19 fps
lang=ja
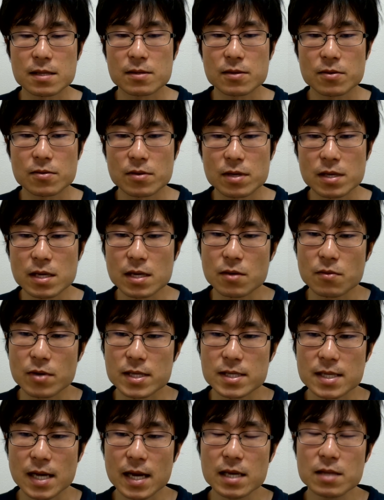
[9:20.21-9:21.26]
て言った時にこれ
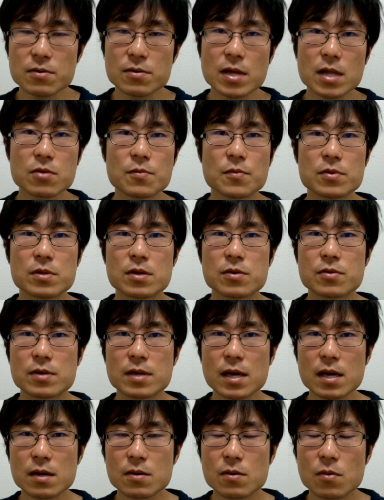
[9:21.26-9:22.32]
才能だと思ってる人
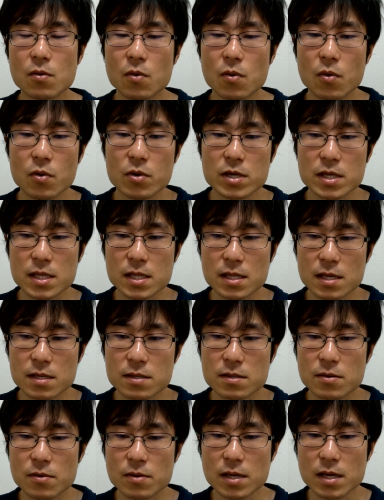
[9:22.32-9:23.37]
結構多いんで
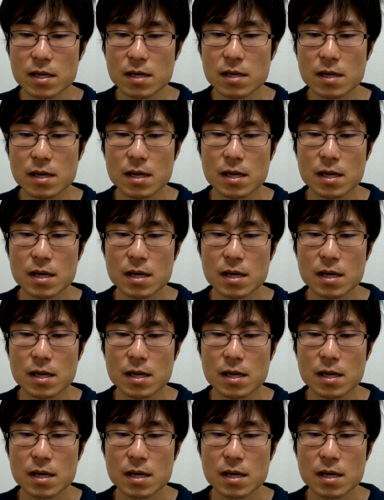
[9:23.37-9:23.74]
すよね。